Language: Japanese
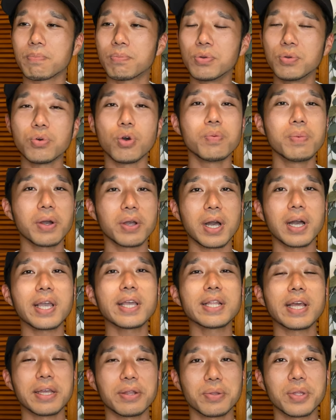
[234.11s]
文をうまく書
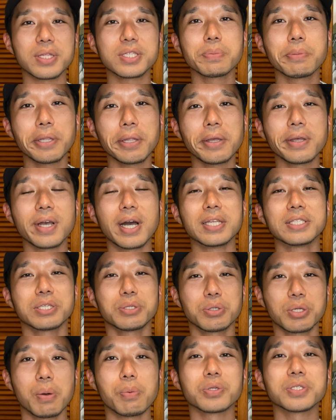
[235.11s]
けないので、冷たく感じ
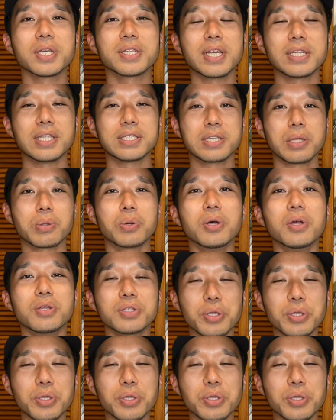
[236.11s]
るかもしれないんですけど、